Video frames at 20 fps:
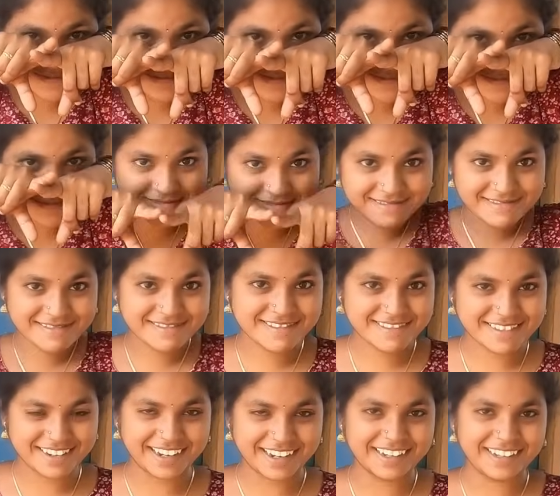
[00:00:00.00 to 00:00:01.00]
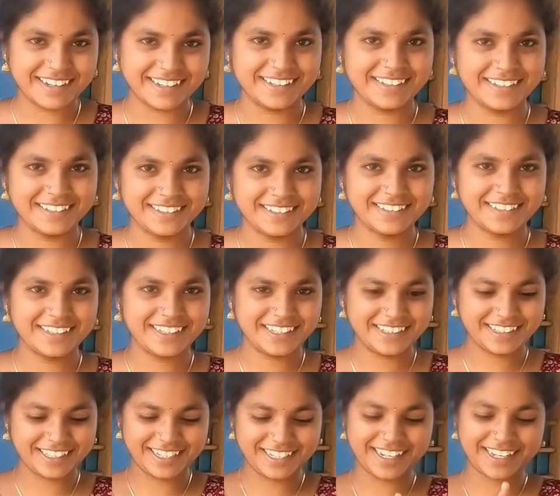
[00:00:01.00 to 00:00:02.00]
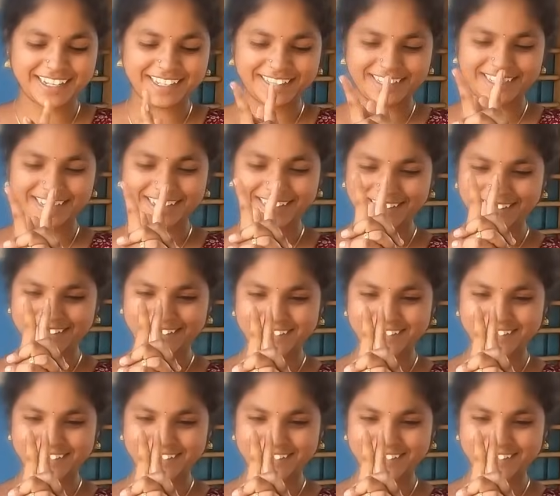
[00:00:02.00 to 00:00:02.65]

అట్లా అంటావా అంతే కదా